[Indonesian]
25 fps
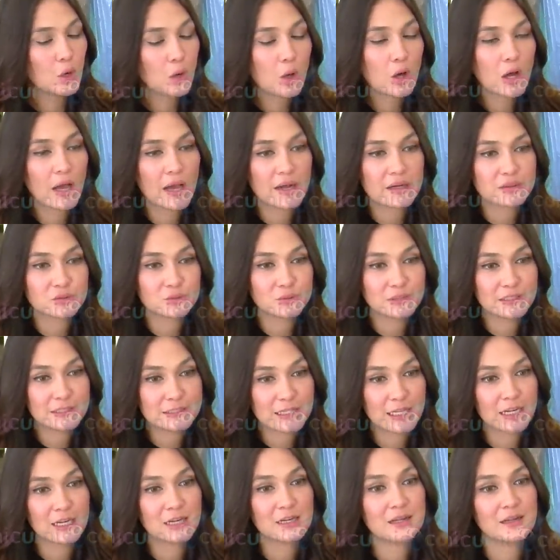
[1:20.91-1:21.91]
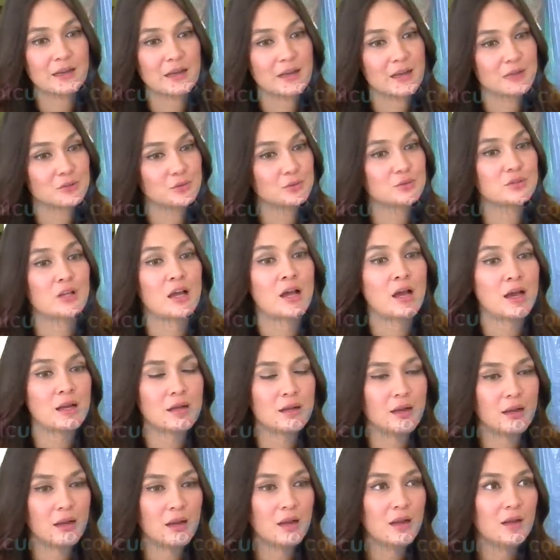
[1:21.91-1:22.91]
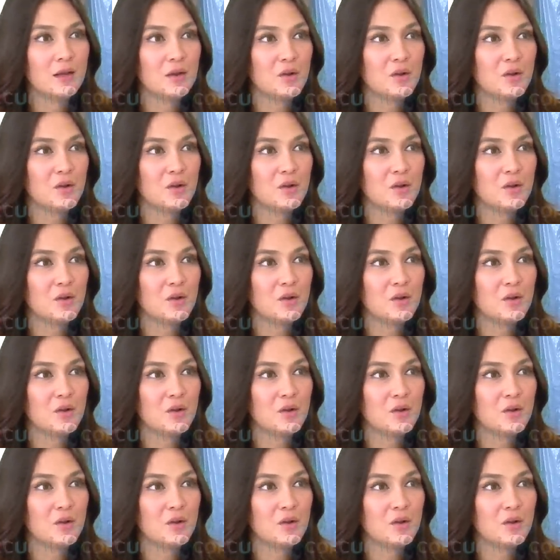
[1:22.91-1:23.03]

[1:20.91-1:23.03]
Allah nggak kesulitan nggak kesusahan dan